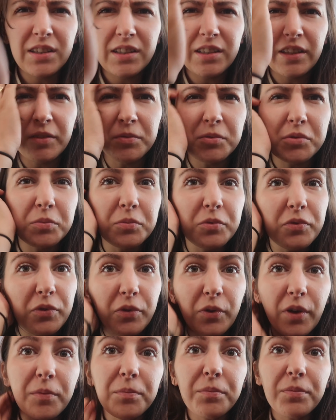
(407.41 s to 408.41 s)
nie wiem czy
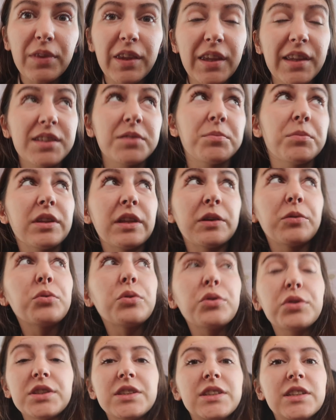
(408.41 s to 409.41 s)
mówiłam, jedziemy na
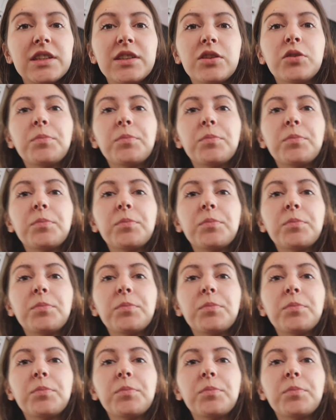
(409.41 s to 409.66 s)
urodziny